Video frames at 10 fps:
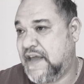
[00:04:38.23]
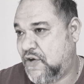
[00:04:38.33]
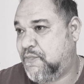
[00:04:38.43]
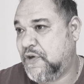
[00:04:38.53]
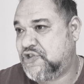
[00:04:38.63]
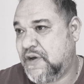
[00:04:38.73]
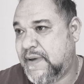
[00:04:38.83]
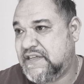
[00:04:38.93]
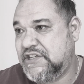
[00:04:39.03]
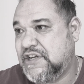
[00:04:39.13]
é que eu posso chamar
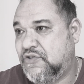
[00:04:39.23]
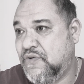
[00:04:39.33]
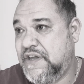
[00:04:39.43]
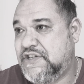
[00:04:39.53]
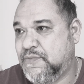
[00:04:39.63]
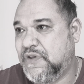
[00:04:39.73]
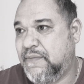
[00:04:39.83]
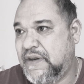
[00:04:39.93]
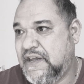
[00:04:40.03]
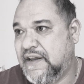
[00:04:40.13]
assim, já tô íntimo da
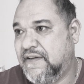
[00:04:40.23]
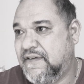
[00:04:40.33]
menina.